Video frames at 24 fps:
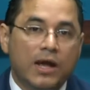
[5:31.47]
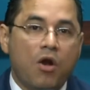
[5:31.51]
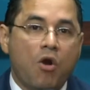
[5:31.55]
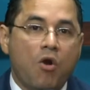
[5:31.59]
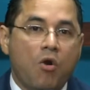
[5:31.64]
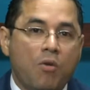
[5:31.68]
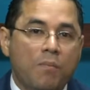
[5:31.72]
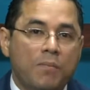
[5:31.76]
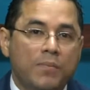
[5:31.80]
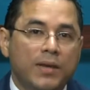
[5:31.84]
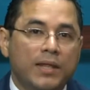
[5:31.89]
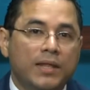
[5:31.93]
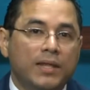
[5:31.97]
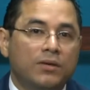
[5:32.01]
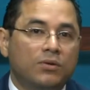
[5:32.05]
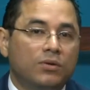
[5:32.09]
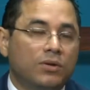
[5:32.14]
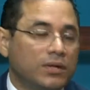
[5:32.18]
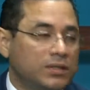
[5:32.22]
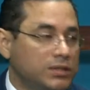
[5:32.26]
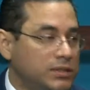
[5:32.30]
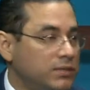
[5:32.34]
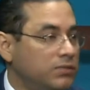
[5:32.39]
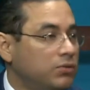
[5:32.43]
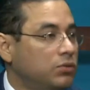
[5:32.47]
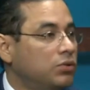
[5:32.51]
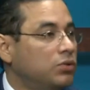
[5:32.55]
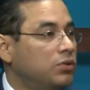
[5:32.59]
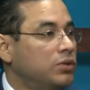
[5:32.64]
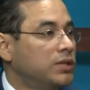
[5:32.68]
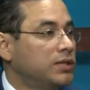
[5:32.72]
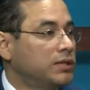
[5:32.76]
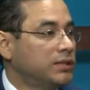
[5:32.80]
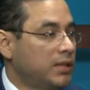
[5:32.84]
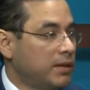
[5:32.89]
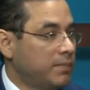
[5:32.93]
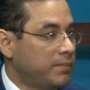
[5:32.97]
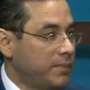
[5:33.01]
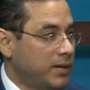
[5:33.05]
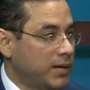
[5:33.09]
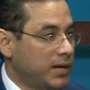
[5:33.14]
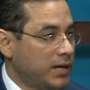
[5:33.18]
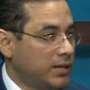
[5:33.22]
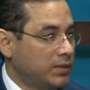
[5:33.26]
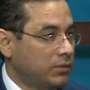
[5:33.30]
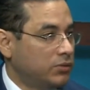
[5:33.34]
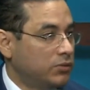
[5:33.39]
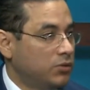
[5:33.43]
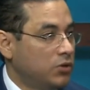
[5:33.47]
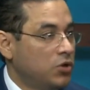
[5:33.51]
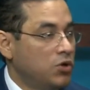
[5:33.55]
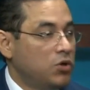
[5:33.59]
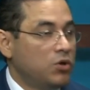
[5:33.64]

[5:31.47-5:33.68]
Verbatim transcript: copia de los recibos donde estás pagando.